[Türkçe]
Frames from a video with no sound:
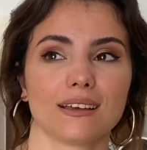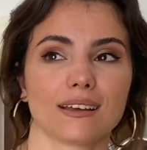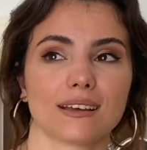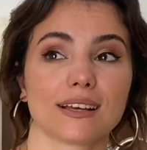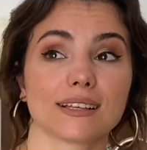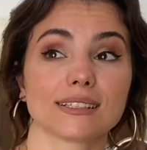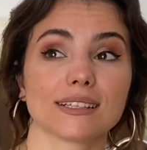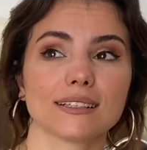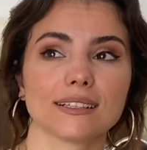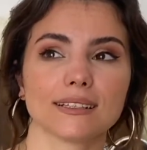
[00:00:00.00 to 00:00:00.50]

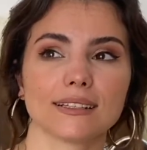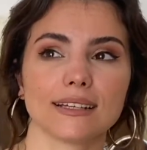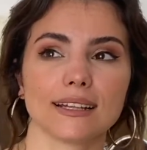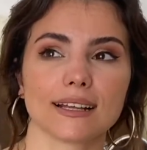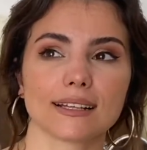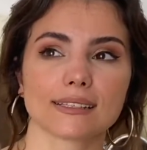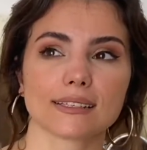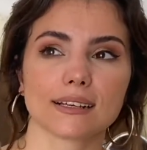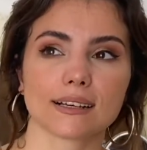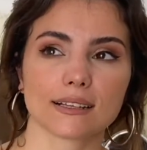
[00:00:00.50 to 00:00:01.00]
Gazete değil
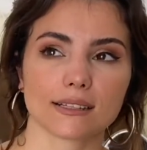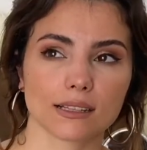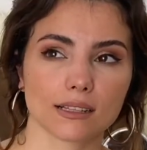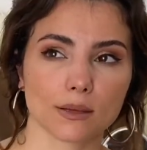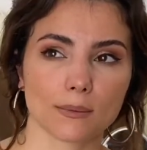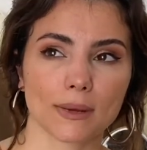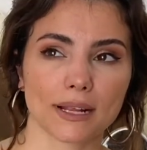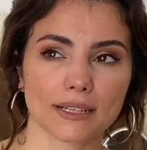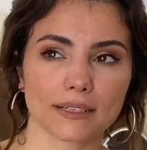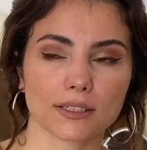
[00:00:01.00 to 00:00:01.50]
aslında
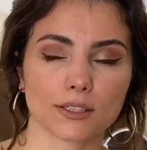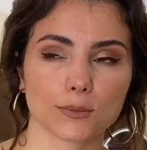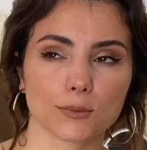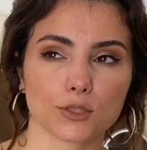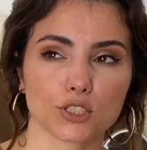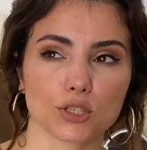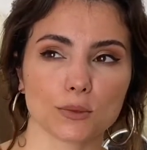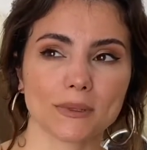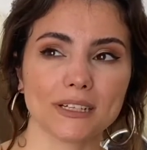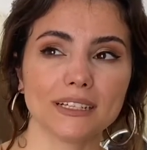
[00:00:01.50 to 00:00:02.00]
gazete belki
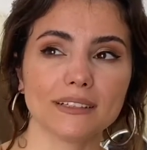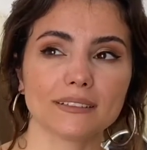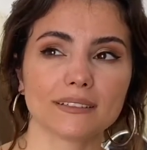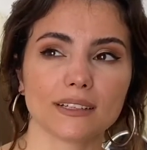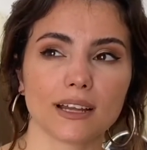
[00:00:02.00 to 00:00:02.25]
yapışabilir.